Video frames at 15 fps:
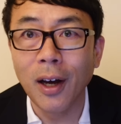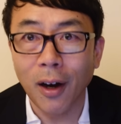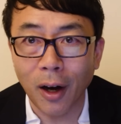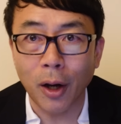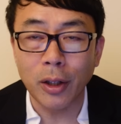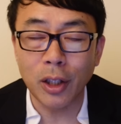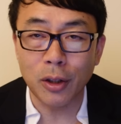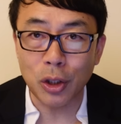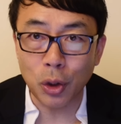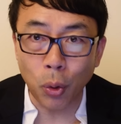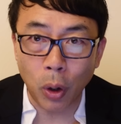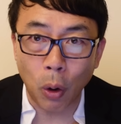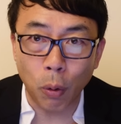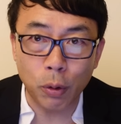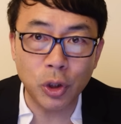はい。だって日
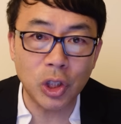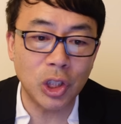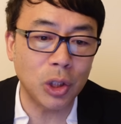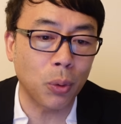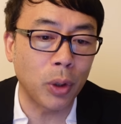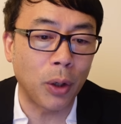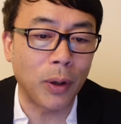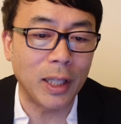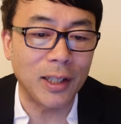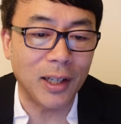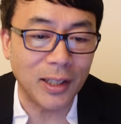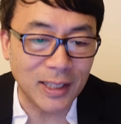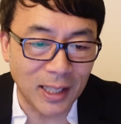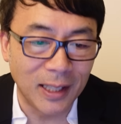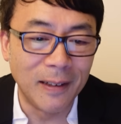本が北進してこないわけだ
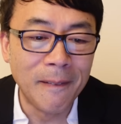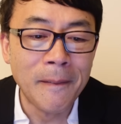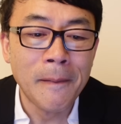からさ。